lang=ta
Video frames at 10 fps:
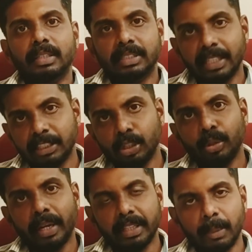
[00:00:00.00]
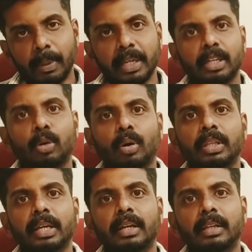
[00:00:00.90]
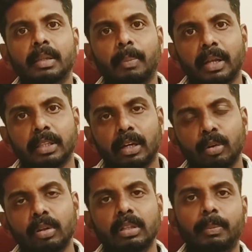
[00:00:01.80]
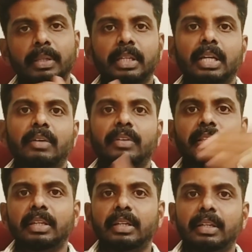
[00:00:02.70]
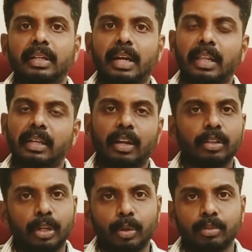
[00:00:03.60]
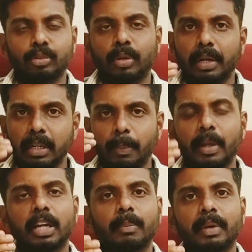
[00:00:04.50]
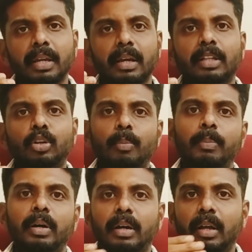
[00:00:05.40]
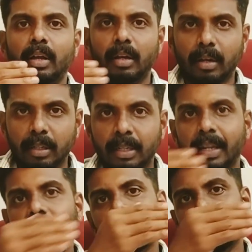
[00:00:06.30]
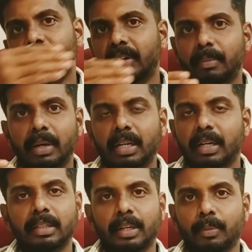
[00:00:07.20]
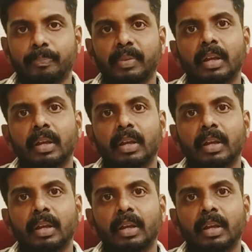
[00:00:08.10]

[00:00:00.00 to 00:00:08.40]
சிக்ஸ்த் டு எயித்து படிக்கிற குழந்தைங்க இருந்து பார்த்தாலும் அந்த பிரத்திகா வந்து கடந்த இடம் தெரியும் ஸோ ரெண்டு பேருக்குமே அது ரொம்ப ட்ரையாங்குலா uh, வர மாதிரி இருக்கு அந்த இடம்